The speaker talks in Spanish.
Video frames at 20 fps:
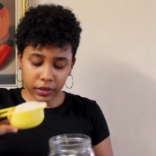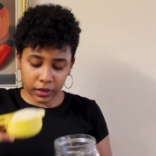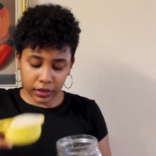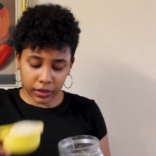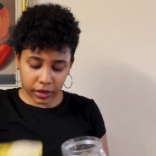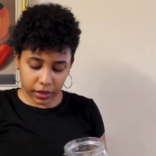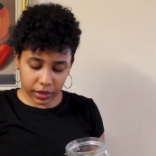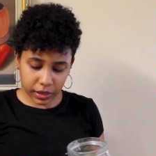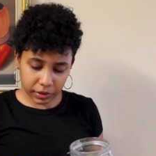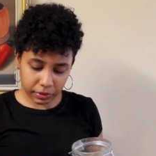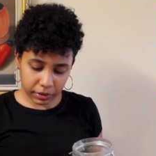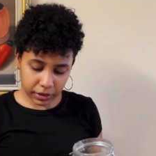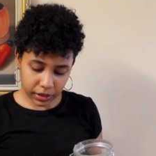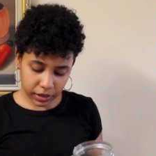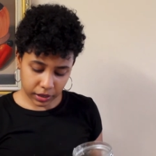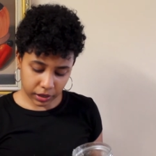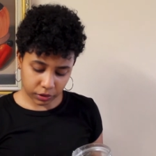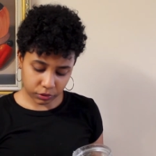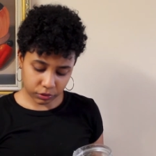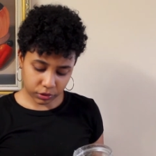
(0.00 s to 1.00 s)
Y aquí va
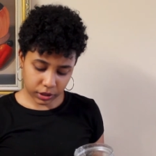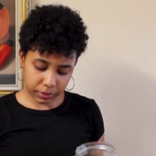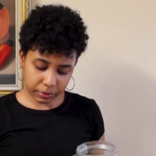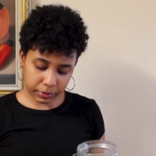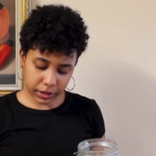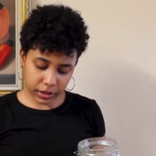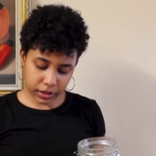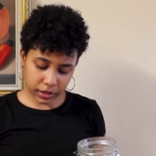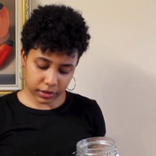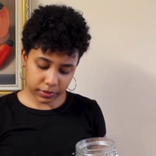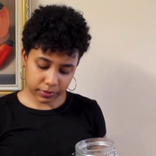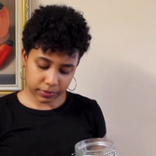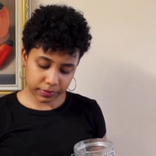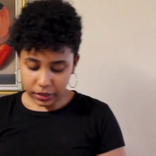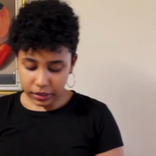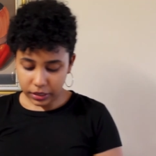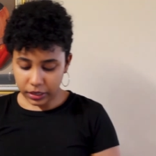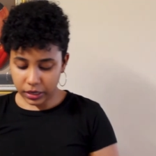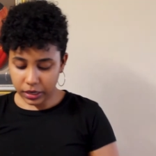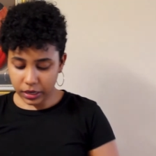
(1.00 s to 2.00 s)
la otra mitad.
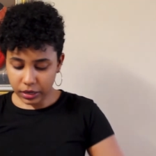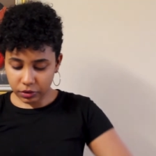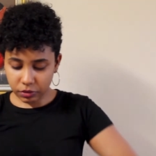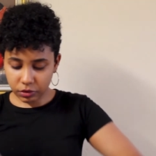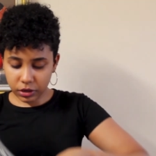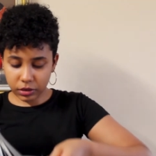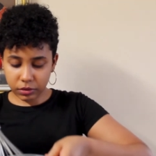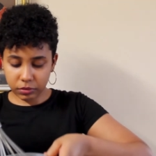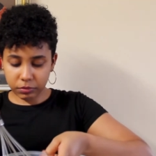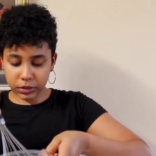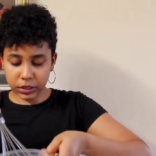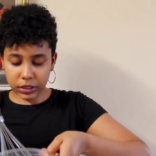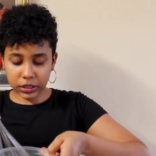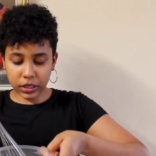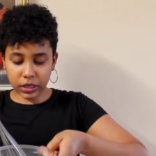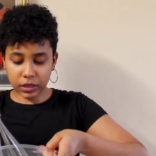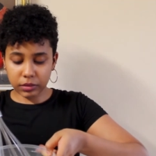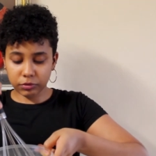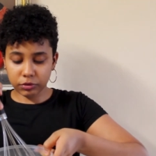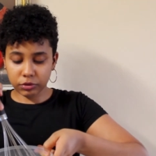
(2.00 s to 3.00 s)
Y ahora lo
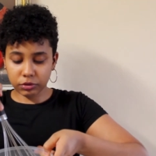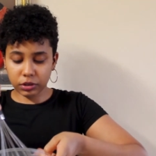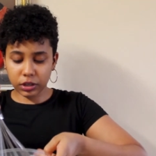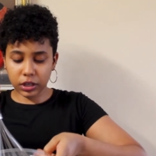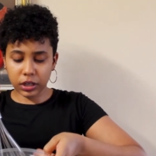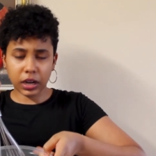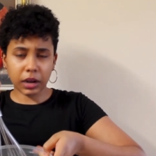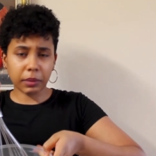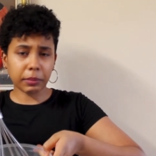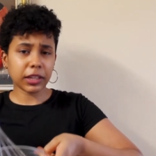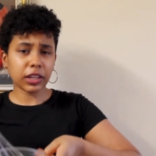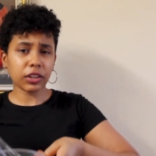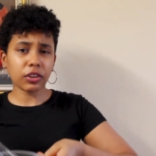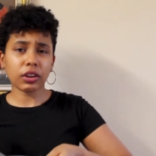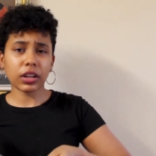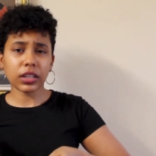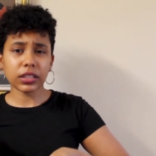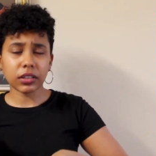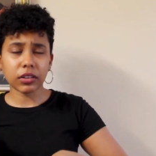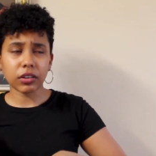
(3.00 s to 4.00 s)
mezclamos. Originalmente yo
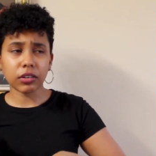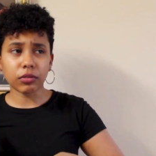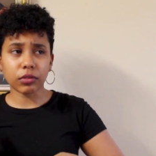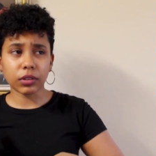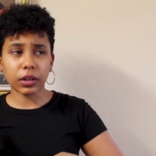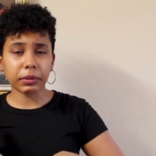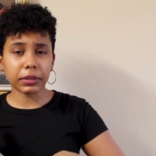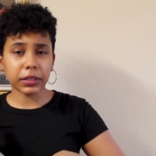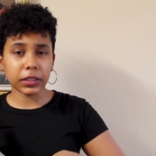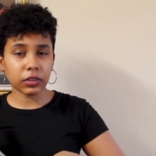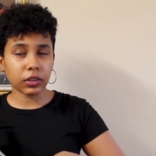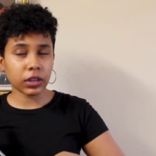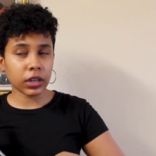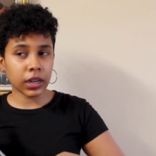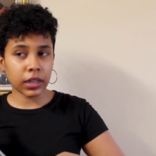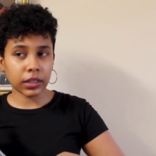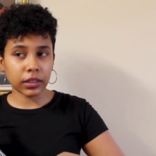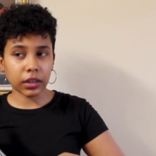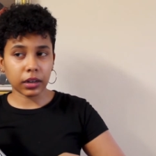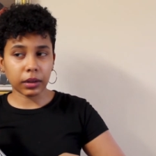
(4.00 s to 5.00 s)
lo hacen con una batidora
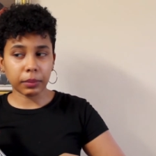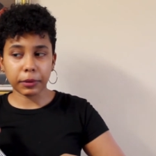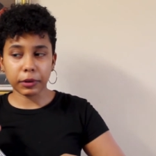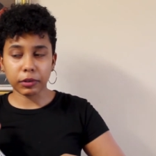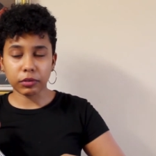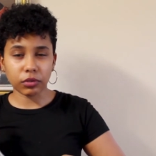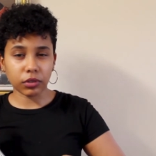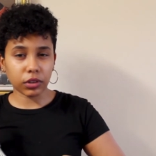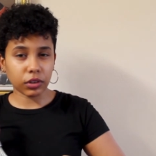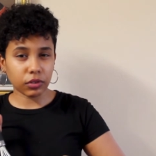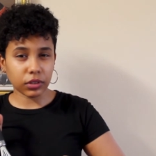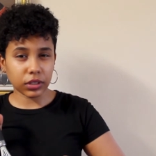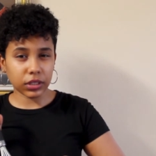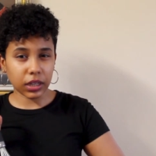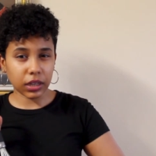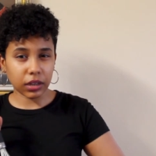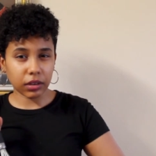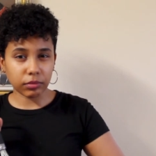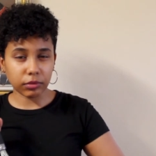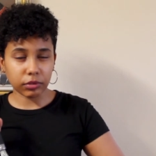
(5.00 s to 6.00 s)
eléctrica, pero no creo que
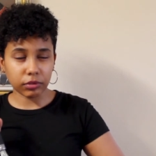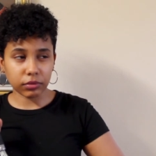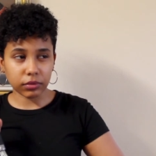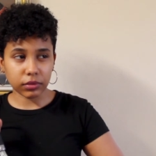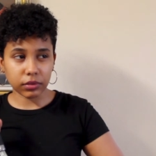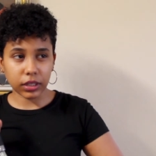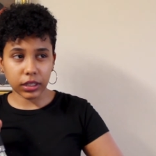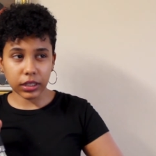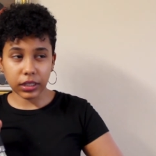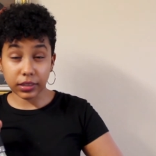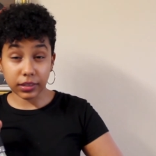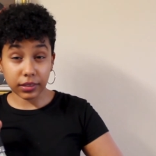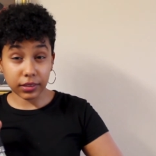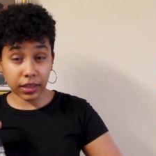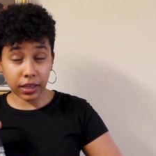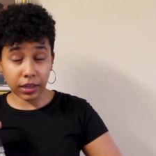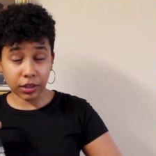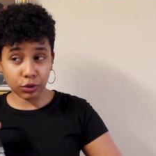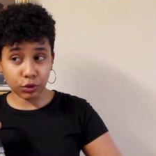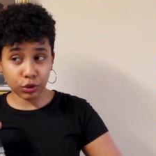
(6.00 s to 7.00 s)
sea como
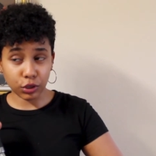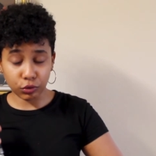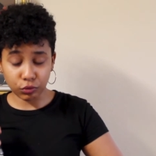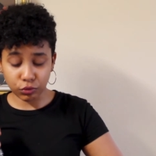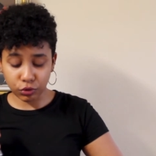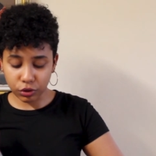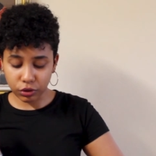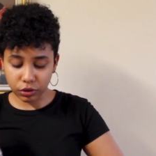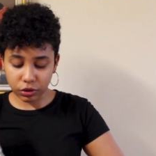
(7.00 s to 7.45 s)
necesario, según yo.